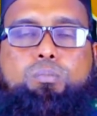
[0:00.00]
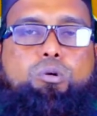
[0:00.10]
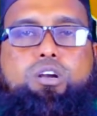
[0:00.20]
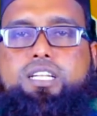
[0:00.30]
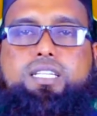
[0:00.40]

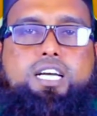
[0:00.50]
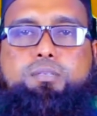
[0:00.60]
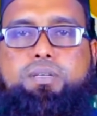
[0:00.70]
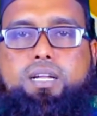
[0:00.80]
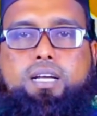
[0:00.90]
পরনিন্দা
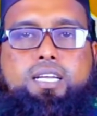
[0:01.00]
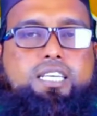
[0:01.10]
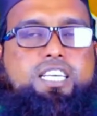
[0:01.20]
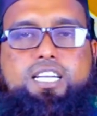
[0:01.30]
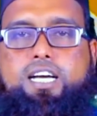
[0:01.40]
আসবে না
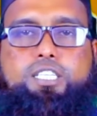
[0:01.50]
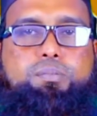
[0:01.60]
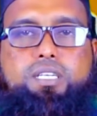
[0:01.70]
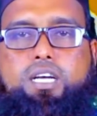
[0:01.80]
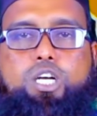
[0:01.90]
কিনা
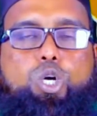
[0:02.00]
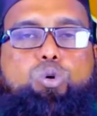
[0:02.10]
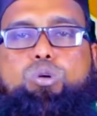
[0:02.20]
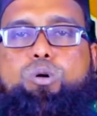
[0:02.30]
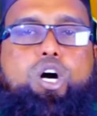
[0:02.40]
আসবে না
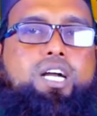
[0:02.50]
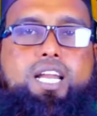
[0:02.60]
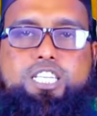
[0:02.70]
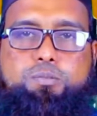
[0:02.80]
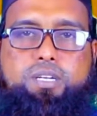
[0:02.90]
গৌরব
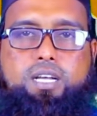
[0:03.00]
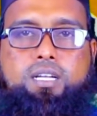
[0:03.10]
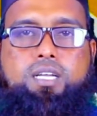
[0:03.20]
অহংকার আসবে না